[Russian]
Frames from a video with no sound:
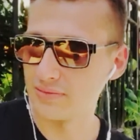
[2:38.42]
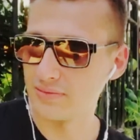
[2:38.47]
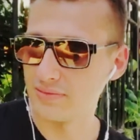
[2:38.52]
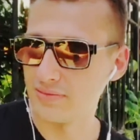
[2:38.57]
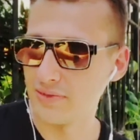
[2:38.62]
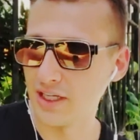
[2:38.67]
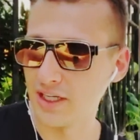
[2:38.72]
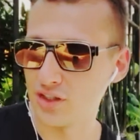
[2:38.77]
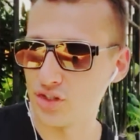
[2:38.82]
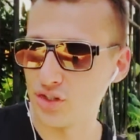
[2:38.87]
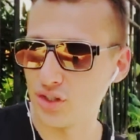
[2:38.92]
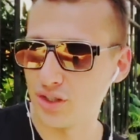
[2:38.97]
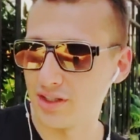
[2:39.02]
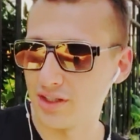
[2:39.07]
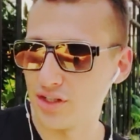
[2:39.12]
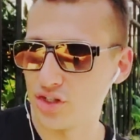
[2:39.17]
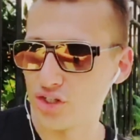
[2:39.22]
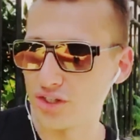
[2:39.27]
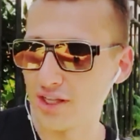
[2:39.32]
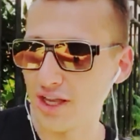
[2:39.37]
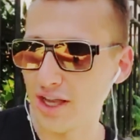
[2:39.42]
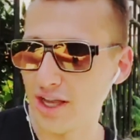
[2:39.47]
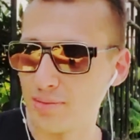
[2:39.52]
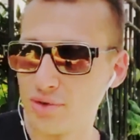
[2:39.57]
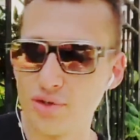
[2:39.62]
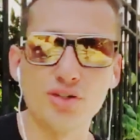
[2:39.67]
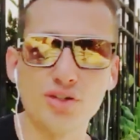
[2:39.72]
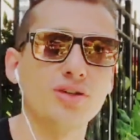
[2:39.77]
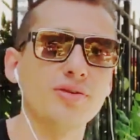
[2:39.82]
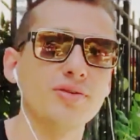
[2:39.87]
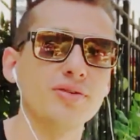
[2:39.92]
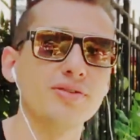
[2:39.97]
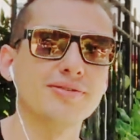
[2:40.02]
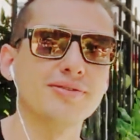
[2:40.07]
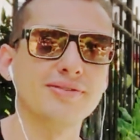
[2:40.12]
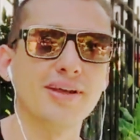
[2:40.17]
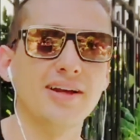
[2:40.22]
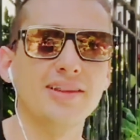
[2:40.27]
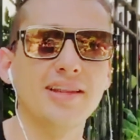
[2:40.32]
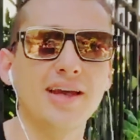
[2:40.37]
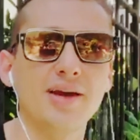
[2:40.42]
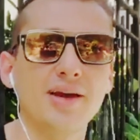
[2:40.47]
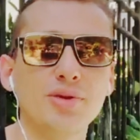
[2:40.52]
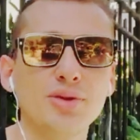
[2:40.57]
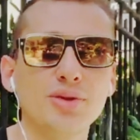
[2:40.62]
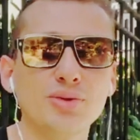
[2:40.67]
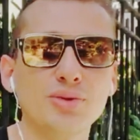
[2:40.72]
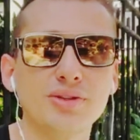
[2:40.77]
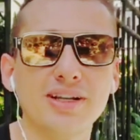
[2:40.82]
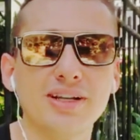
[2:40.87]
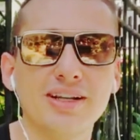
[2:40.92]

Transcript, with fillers: Нет, еще не начинаем, еще одна минута